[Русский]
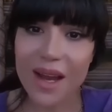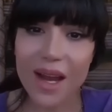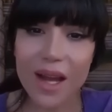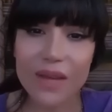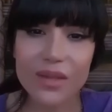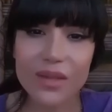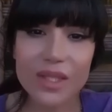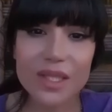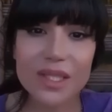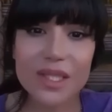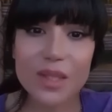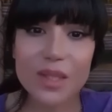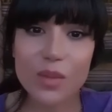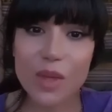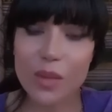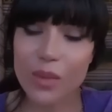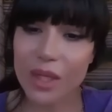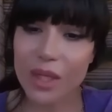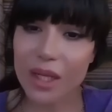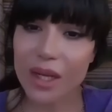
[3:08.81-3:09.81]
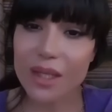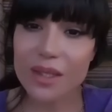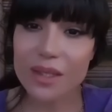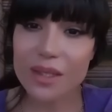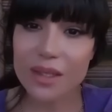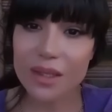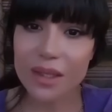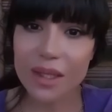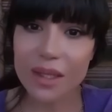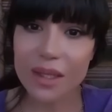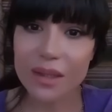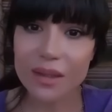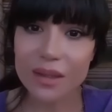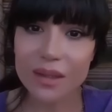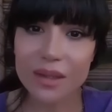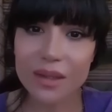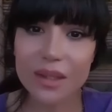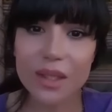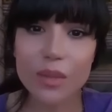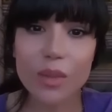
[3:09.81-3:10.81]
«А ведь к тебе приходила я,
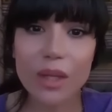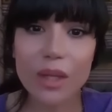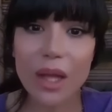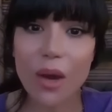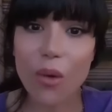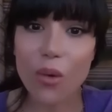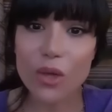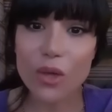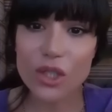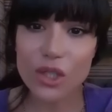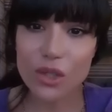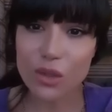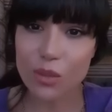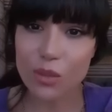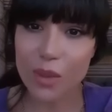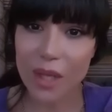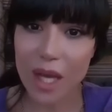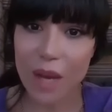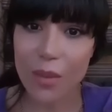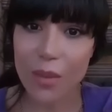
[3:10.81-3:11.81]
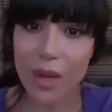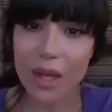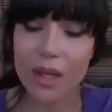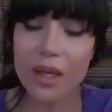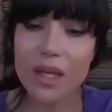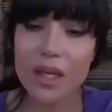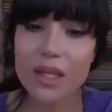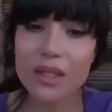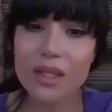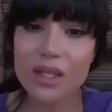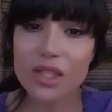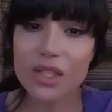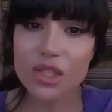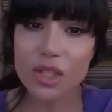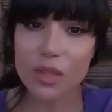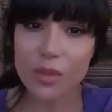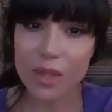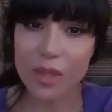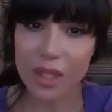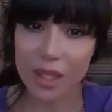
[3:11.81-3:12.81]
ты была очень упряма,
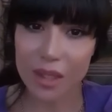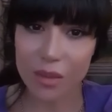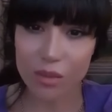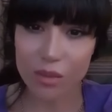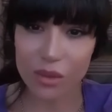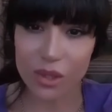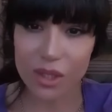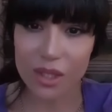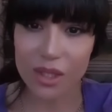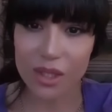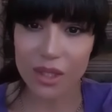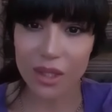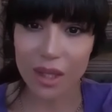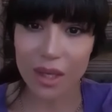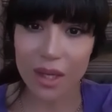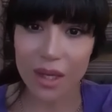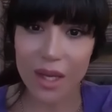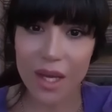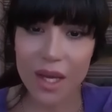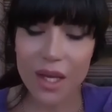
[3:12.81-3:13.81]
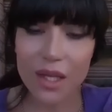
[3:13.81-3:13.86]
трижды меня не пустила.